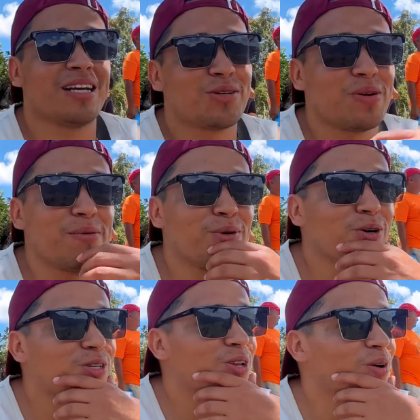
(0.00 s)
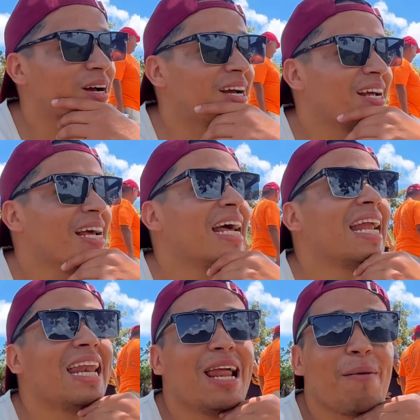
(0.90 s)
subimos
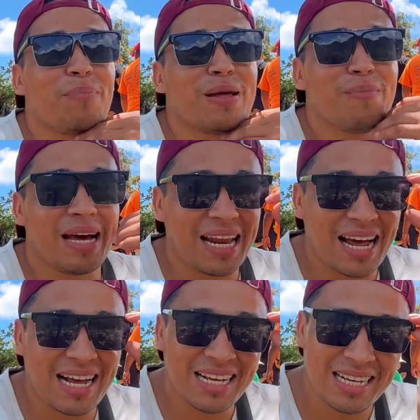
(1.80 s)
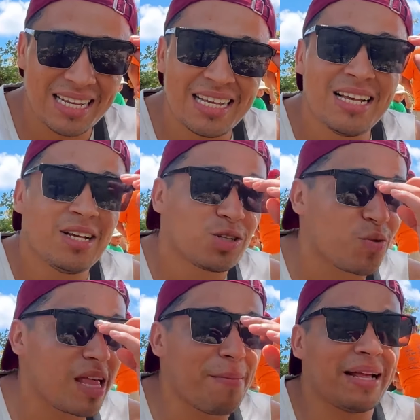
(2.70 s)
la primera
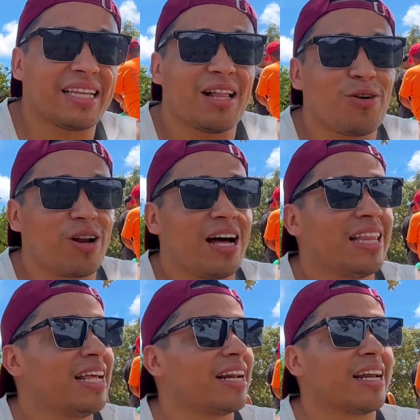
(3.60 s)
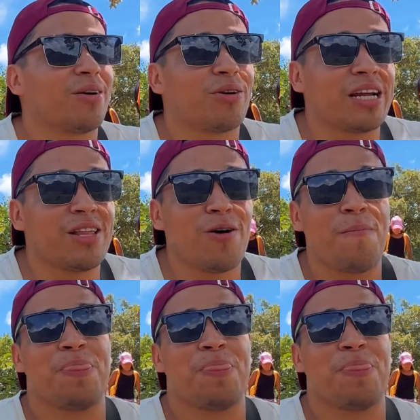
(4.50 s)
subida matadora del recorrido.